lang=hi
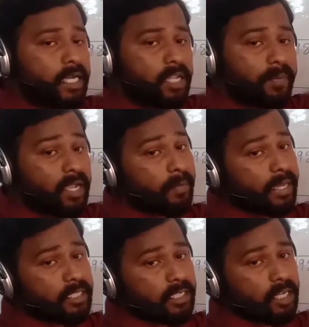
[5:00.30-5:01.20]
करने पे एक
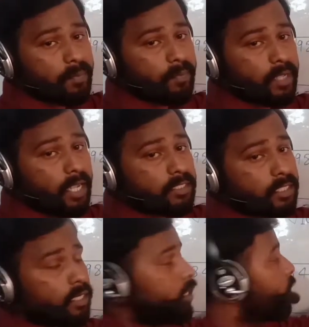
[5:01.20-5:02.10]
माइनस करने पे मेरा
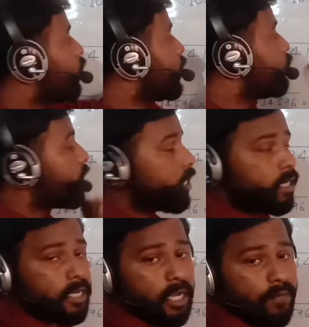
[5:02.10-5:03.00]
आंसर
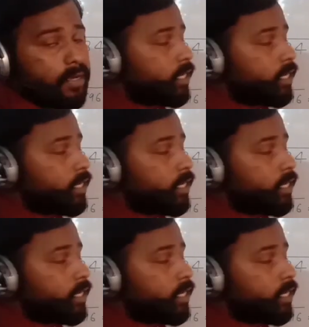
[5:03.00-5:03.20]
111